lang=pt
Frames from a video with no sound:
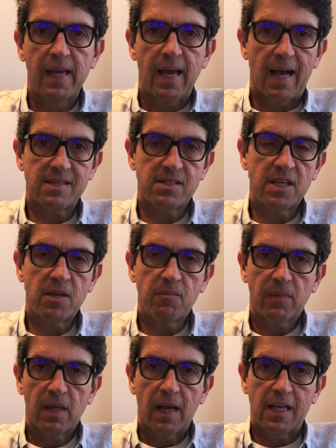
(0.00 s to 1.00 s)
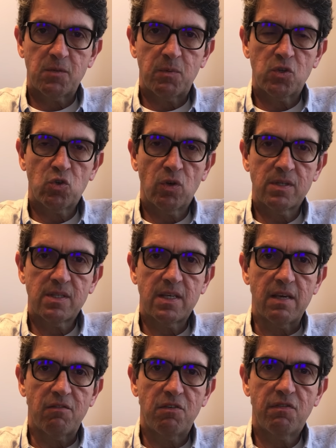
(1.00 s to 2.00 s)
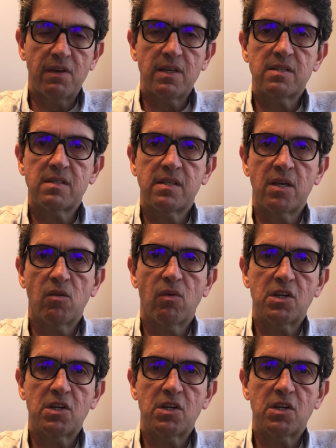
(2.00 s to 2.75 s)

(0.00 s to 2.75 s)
Assim, as pessoas que vivenciam